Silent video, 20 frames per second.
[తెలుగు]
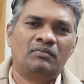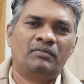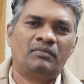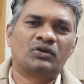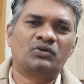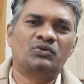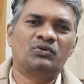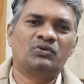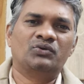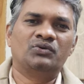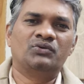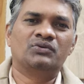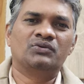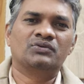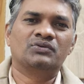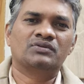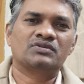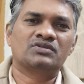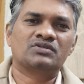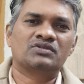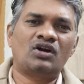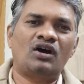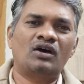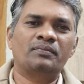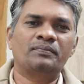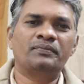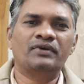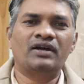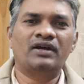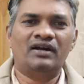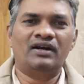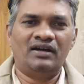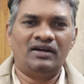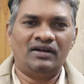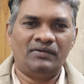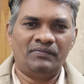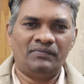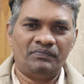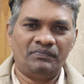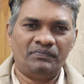మనకు షార్ప్గా
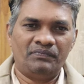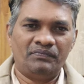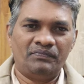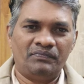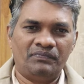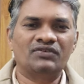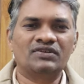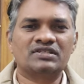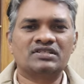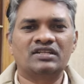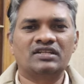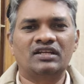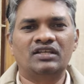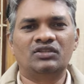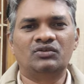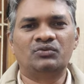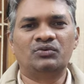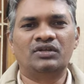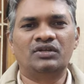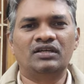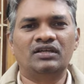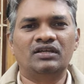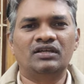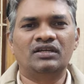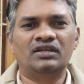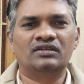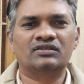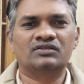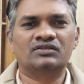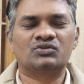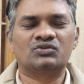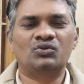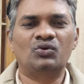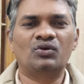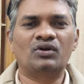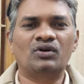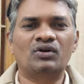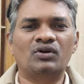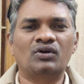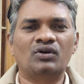అగ్రివేషన్ అనేది ఉండి
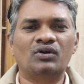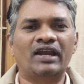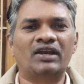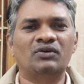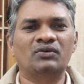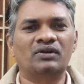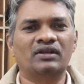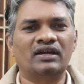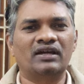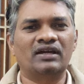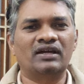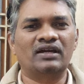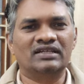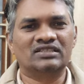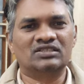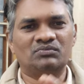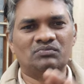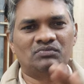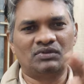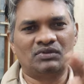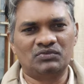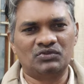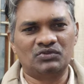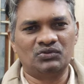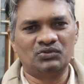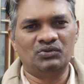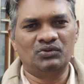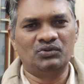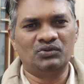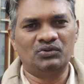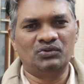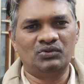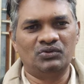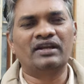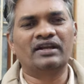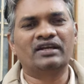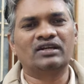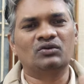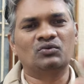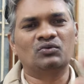స్లోగా గ్రాడ్యువల్గా సిమ్టమ్స్
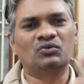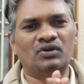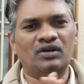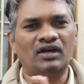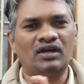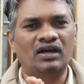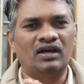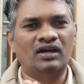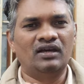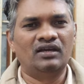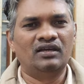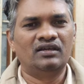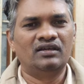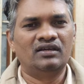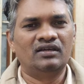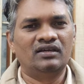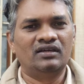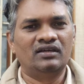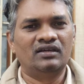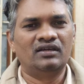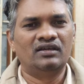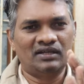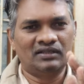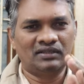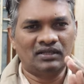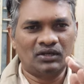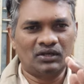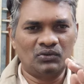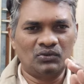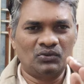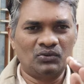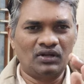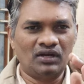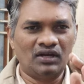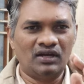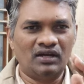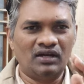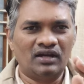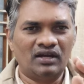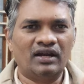ఎమలరేట్ అవ్వకుండా ఇంకా
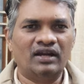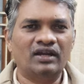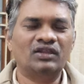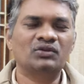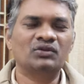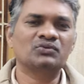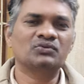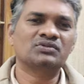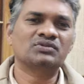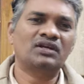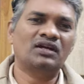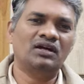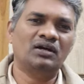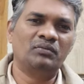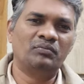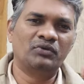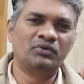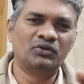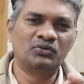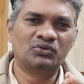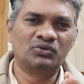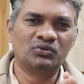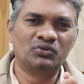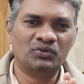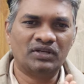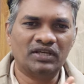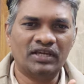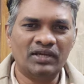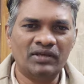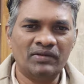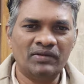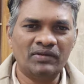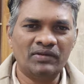తగ్గకుండా కంటిన్యూస్గా పెరుగుతూ ఉంటే